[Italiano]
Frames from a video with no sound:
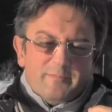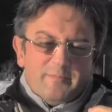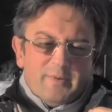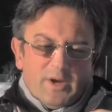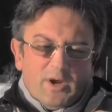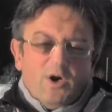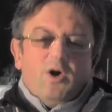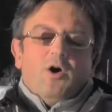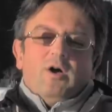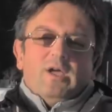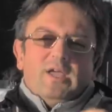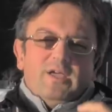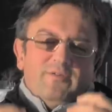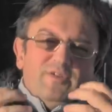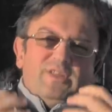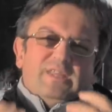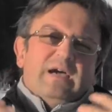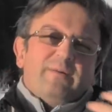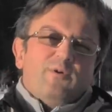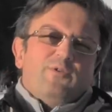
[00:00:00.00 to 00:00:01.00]
però
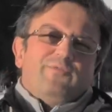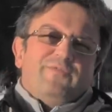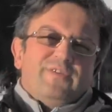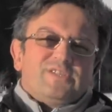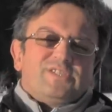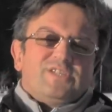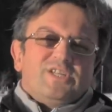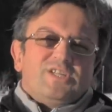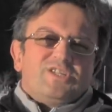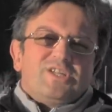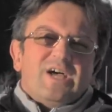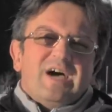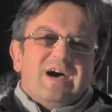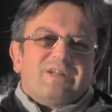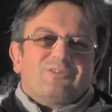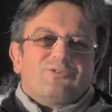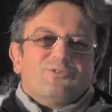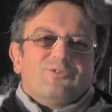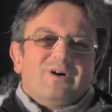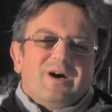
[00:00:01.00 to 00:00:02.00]
invitiamo il
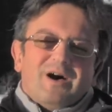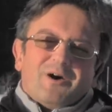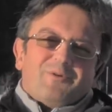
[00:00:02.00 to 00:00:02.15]
festeggiato